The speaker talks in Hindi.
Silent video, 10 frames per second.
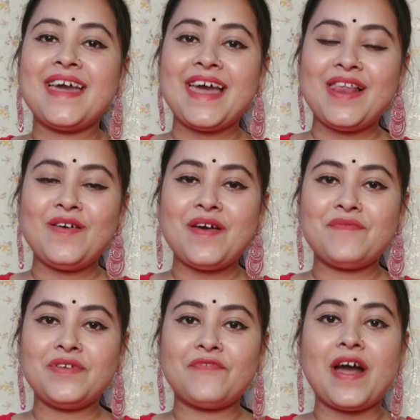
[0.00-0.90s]
हेलो
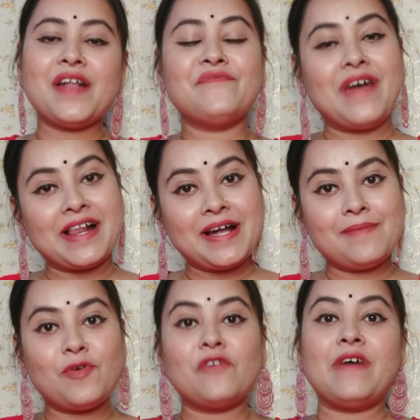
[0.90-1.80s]
एवरीवन
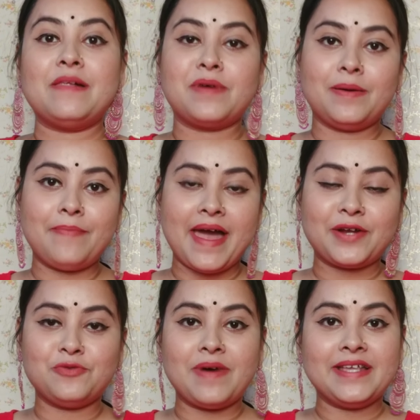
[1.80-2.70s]
वेलकम और वेलकम बैक
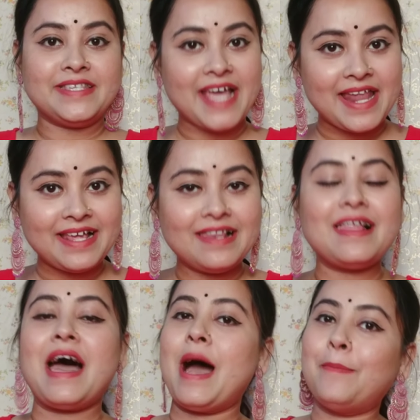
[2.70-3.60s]
टू माय चैनल
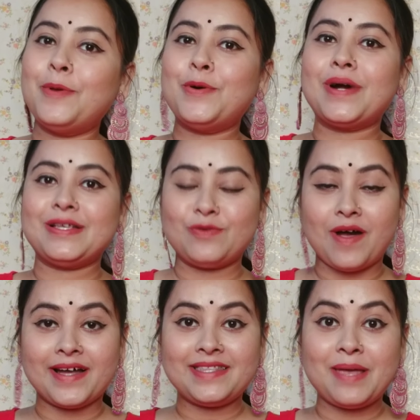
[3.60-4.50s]
आप लोगों का
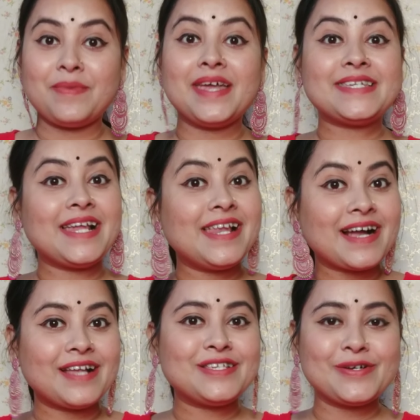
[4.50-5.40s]
स्वागत है मेरे चैनल
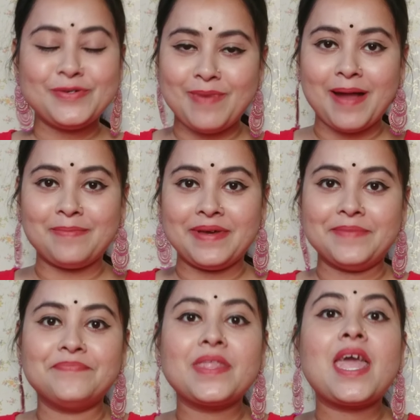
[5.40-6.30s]
आकांक्षा कुमार में
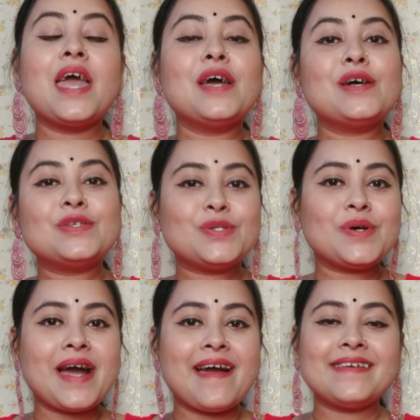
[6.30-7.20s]
सो
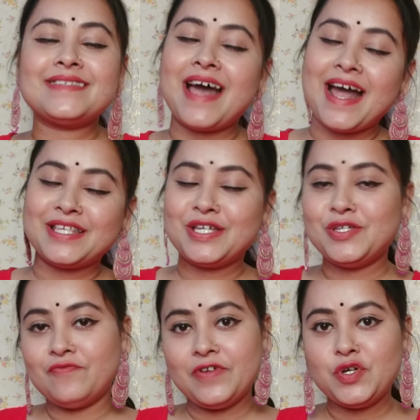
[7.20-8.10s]
so गाइस आज की
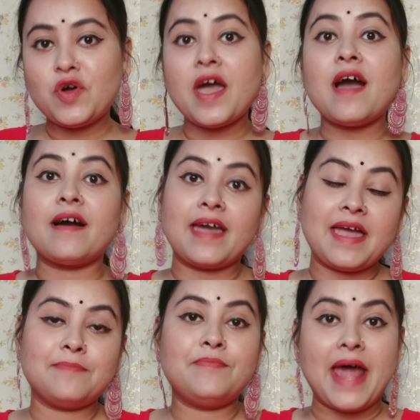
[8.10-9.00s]
जो वीडियो है
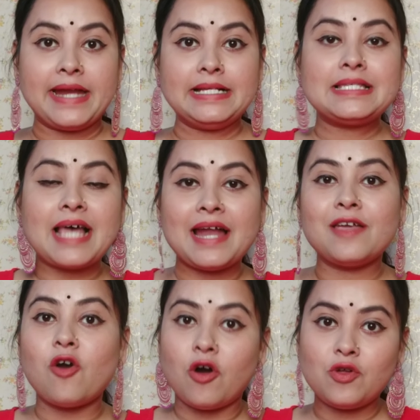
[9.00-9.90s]
अगेन ब्राइडल
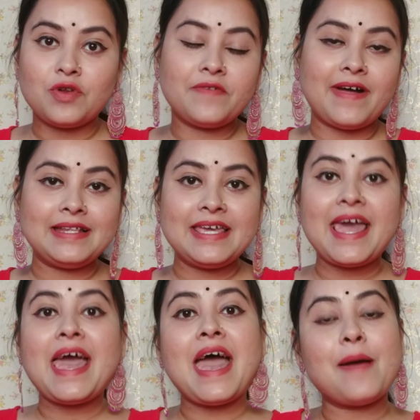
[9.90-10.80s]
साड़ी हॉल होने वाली
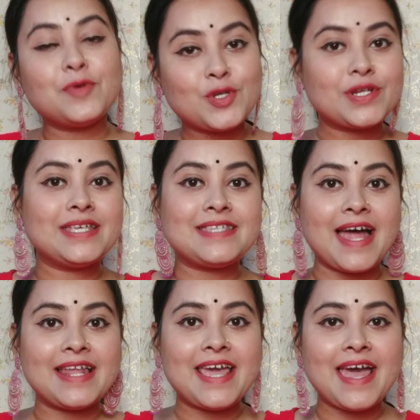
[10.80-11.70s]
है अमेज़ोन की
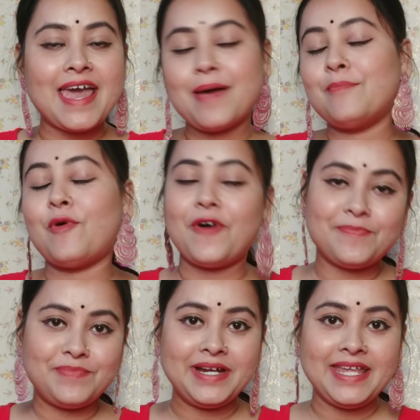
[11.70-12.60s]
साड़ियाँ हैं
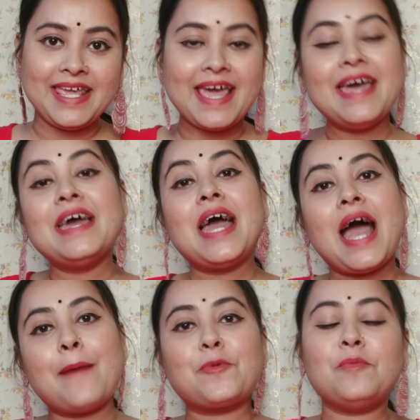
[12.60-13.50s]
बहुत प्रिटी हैं
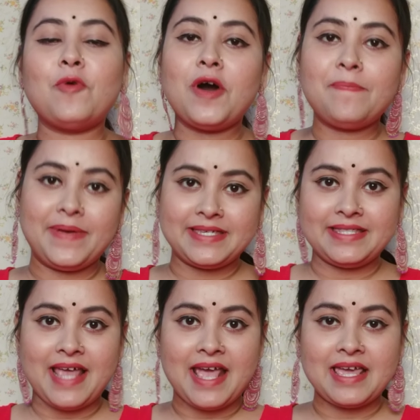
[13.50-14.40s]
आपको बहुत
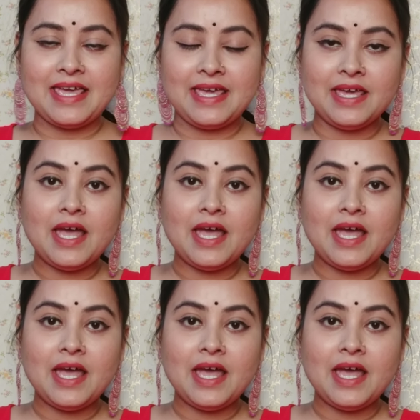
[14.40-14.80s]
पसंद आएंगी